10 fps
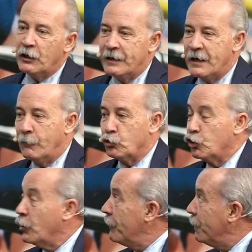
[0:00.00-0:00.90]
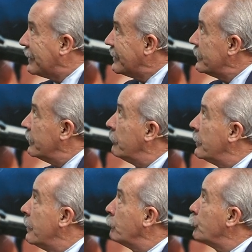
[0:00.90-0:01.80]
tendríamos o qué fases
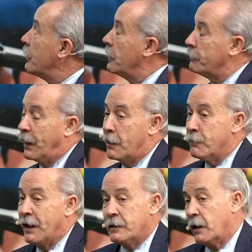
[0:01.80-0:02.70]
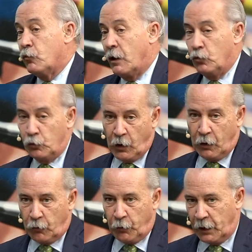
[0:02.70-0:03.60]
deberíamos tener para implantar una cultura
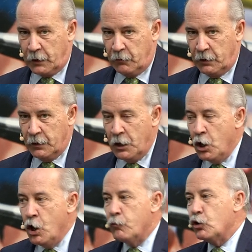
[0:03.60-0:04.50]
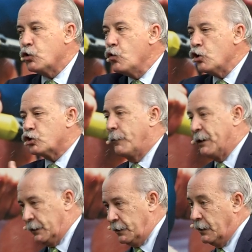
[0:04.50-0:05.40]
corporativa? Pues
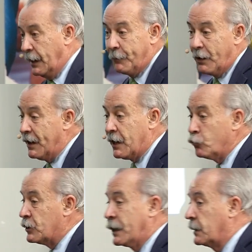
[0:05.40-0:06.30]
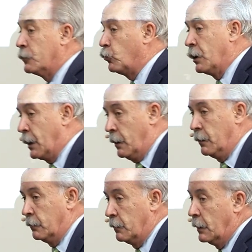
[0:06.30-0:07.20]
curiosamente, la primera no es actitudinal.
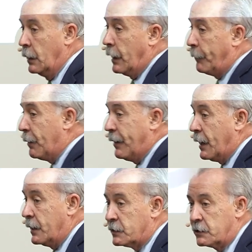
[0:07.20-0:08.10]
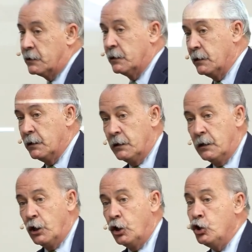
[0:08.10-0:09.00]
La primera es,
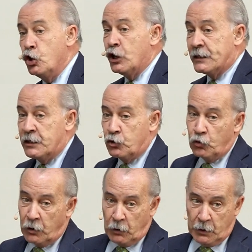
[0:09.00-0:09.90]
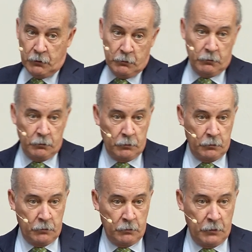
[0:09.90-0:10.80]
no es discutible.
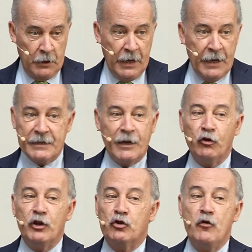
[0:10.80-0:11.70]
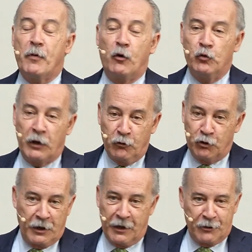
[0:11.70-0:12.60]
Es que no te estoy preguntando
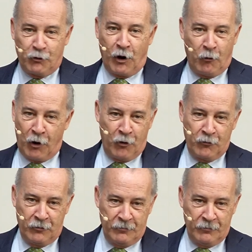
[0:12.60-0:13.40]
si quieres colaborar o no.